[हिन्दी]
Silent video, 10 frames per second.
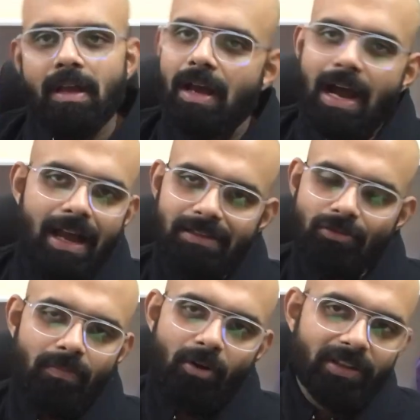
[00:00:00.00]
आज
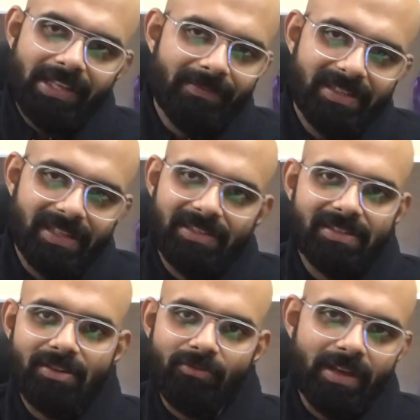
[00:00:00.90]
दो बहुत ही अमेजिंग
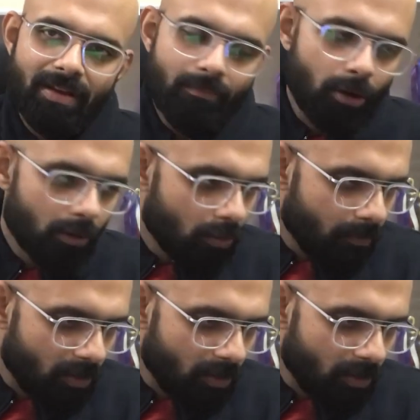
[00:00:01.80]
चीज़ें हुई हैं मोरक्को